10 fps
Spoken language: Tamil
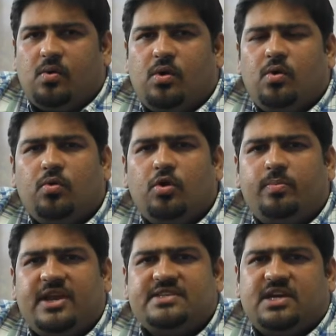ஒரு நூறு
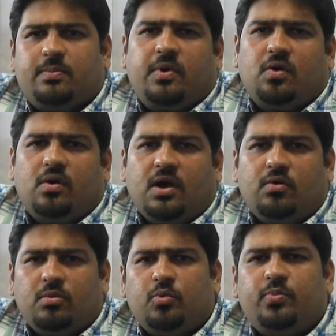பேருக்கு செக் பண்ணோன்னா
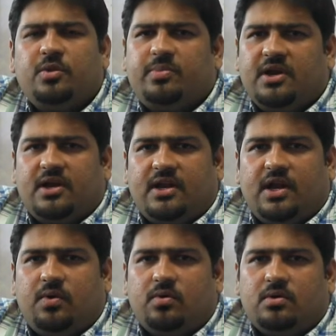ஒரு முப்பது பேருக்கு
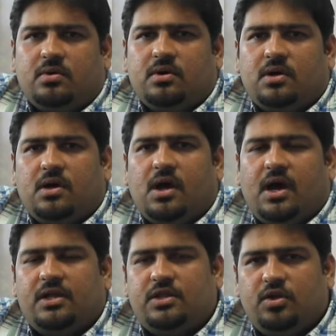கண்ணாடி வரும்
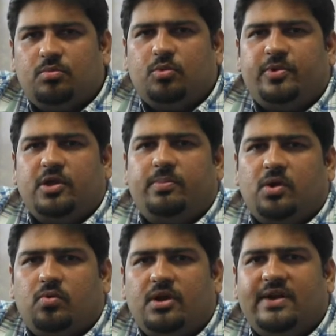அதையும் முப்பது
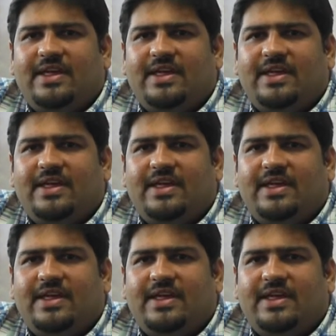பேருக்கு இன்னும்